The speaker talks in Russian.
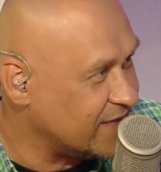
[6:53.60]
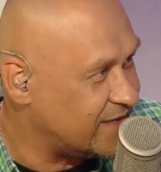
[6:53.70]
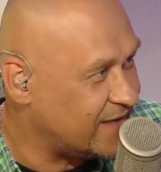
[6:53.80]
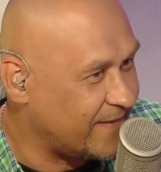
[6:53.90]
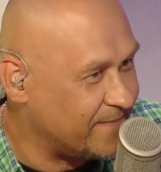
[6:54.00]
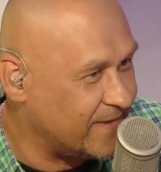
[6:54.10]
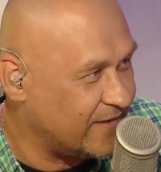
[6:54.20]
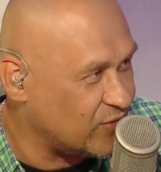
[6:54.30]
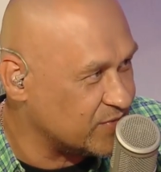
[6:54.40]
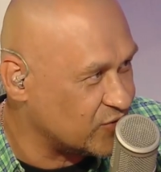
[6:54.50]
Я ни
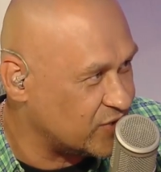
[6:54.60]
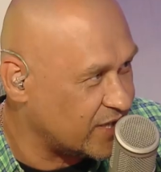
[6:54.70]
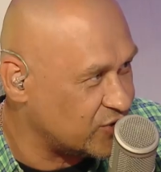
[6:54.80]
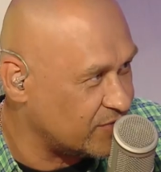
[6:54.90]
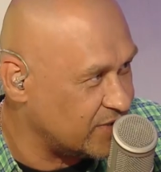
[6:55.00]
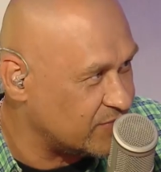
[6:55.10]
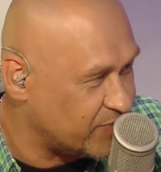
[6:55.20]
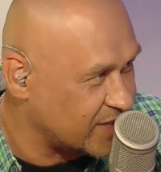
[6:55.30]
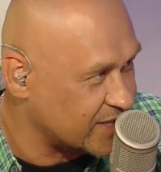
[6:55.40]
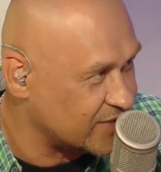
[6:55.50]
в коем случае не хочу обидеть
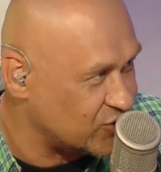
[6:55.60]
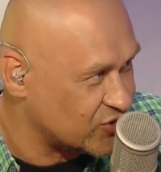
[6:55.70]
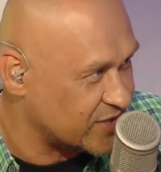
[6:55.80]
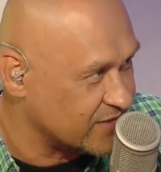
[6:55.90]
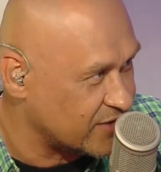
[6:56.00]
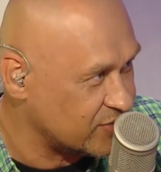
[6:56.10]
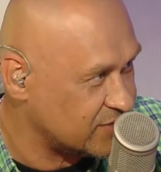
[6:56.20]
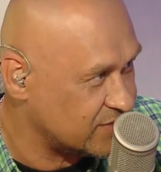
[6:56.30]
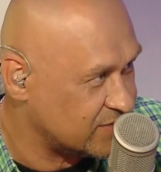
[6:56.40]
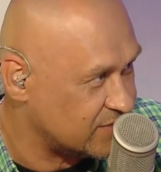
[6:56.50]
прекрасный чешский народ.
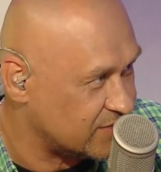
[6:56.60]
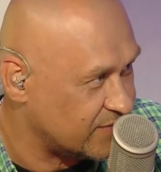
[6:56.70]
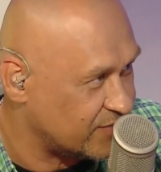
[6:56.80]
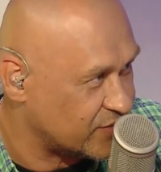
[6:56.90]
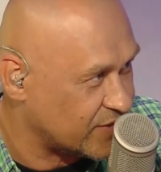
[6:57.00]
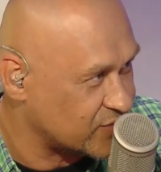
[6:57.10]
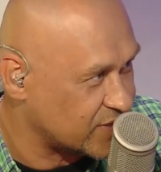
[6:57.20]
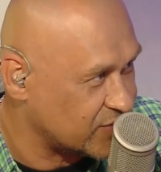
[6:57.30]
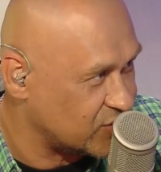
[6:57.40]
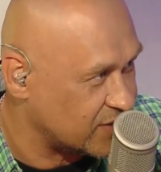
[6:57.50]
Э, вот такой
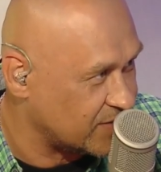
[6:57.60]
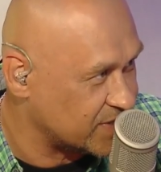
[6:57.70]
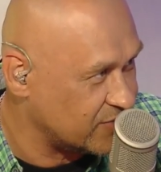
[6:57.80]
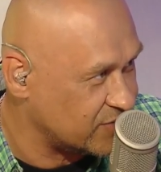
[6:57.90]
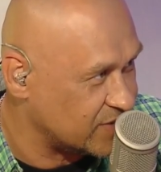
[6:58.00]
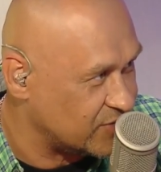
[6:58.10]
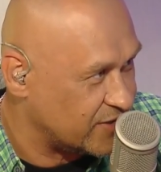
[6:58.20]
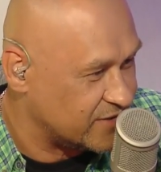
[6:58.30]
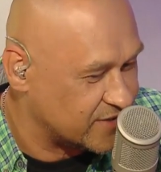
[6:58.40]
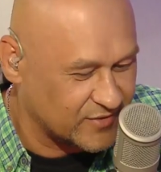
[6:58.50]
задачи нет абсолютно, тем более
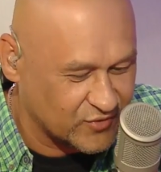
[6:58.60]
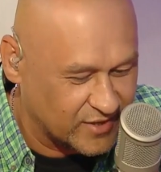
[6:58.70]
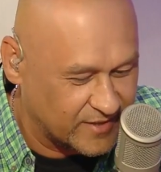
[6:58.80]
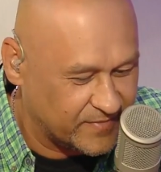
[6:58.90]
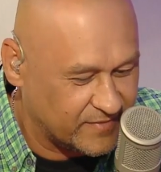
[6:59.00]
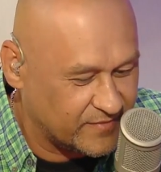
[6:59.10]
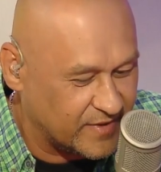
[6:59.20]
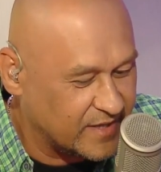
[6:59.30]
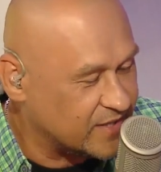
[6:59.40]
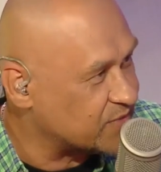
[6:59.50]
не заслужили.
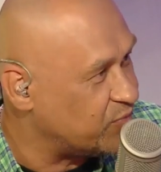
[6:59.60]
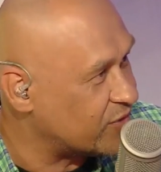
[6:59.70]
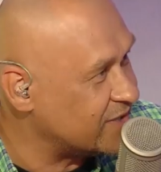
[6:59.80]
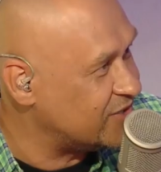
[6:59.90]
Сборная,